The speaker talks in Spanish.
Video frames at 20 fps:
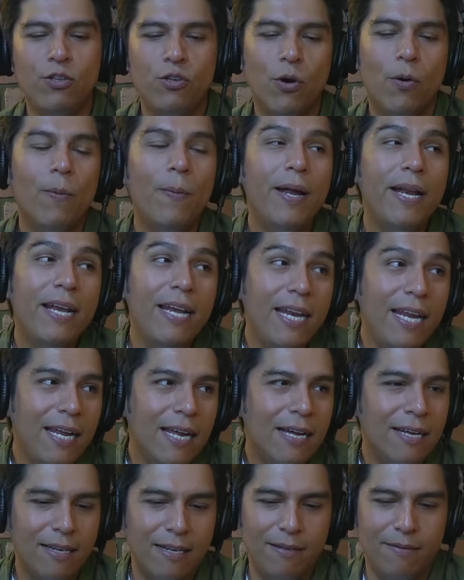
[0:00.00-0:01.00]
Yo
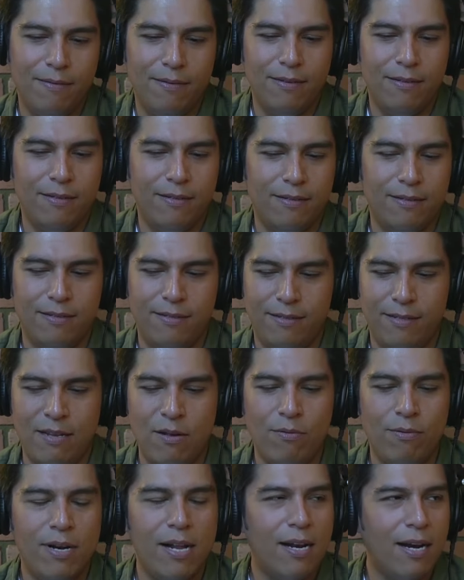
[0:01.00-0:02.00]
venía
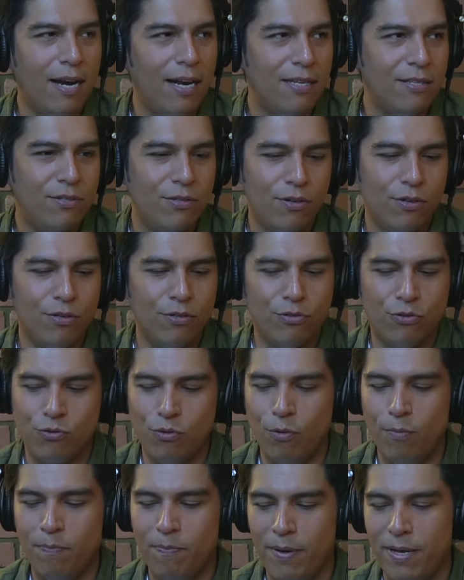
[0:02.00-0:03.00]
de una relación
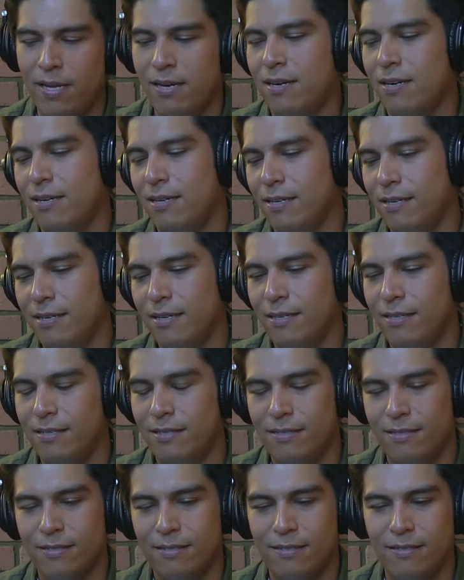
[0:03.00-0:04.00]

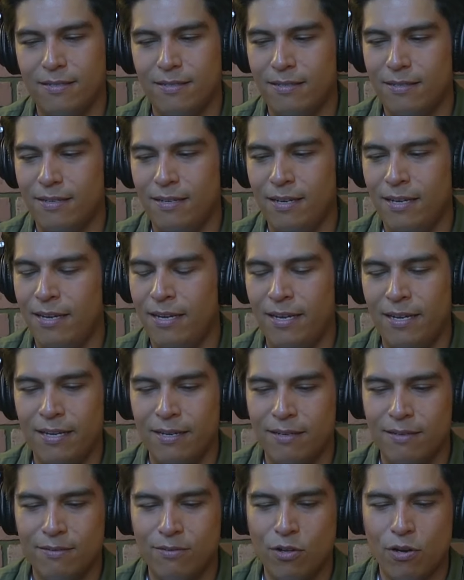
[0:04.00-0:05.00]
súper
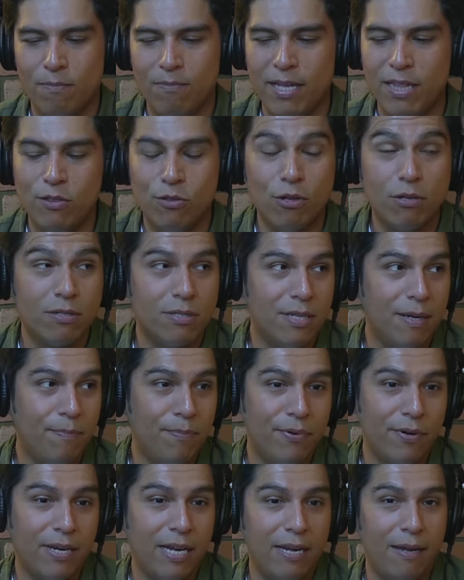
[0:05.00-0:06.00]
eh,
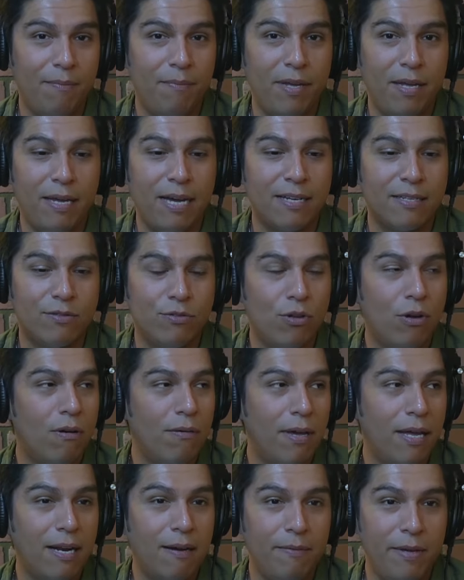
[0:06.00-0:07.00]
tormentosa porque mi
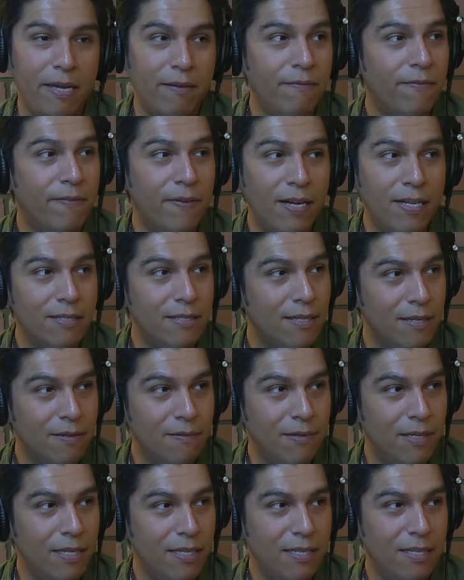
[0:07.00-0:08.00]
exnovia era bien fresa,
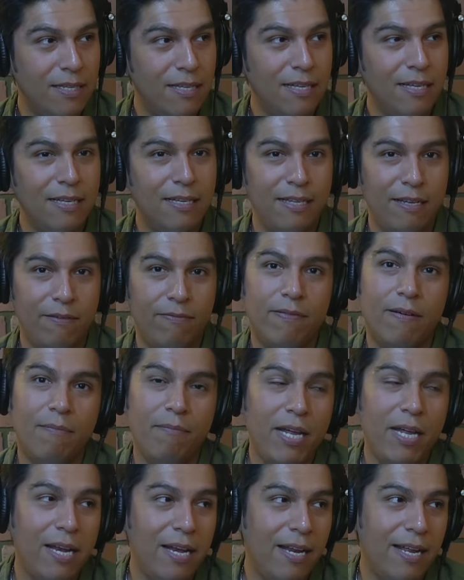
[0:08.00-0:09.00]
güey, de
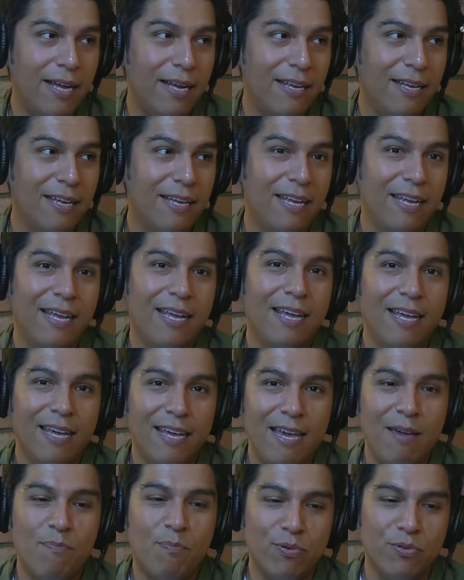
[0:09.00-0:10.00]
familia.
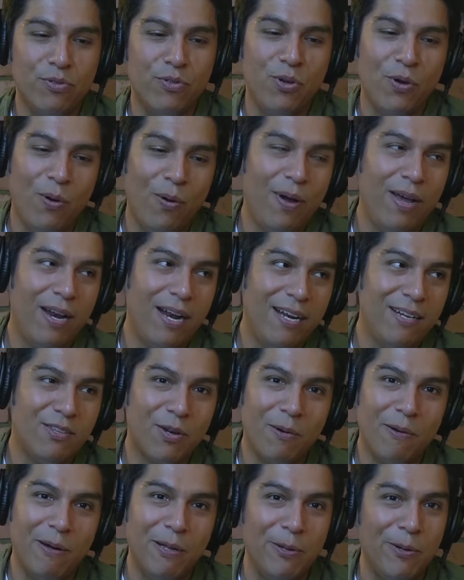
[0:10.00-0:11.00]
Y pues yo era el
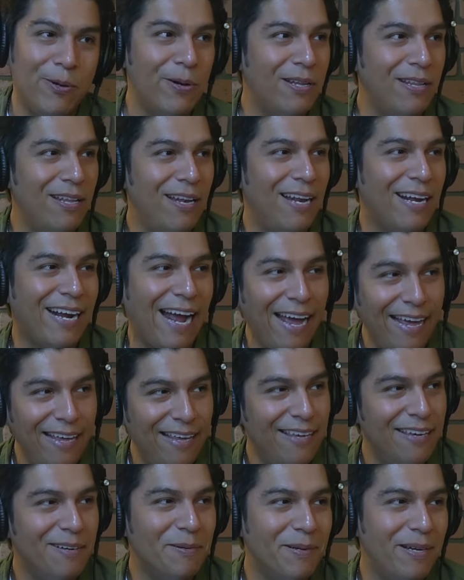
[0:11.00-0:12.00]
trovador de la
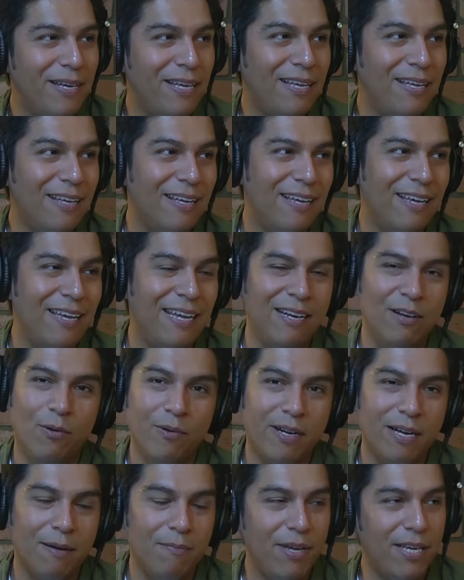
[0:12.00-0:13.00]
calle, güey. Ah. Y
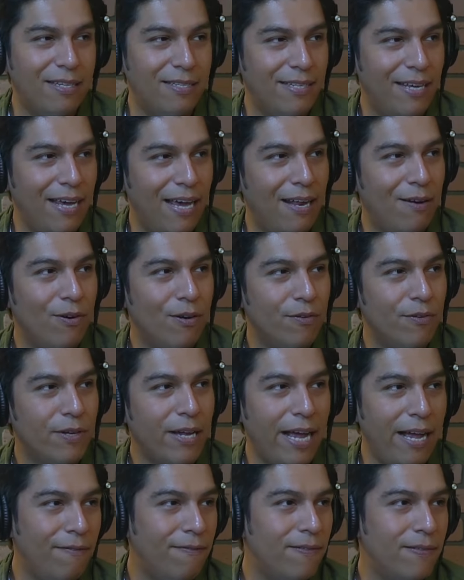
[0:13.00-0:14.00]
nunca me quisieron los
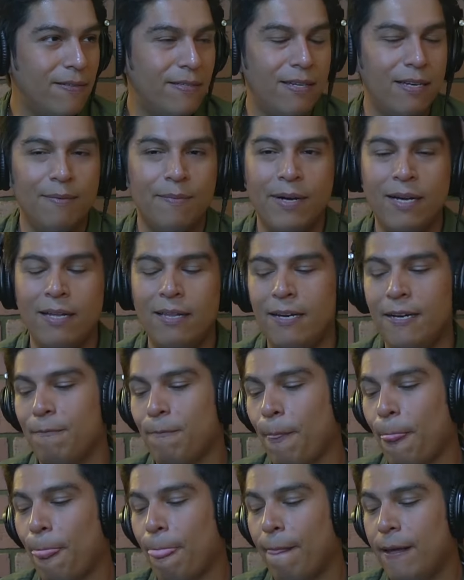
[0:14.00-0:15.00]
jefes y la
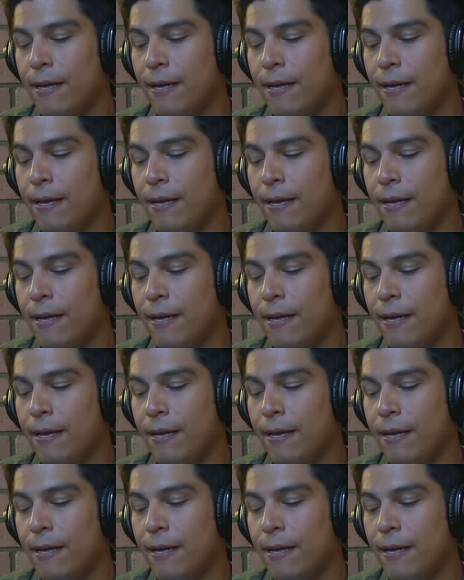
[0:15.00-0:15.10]
madre.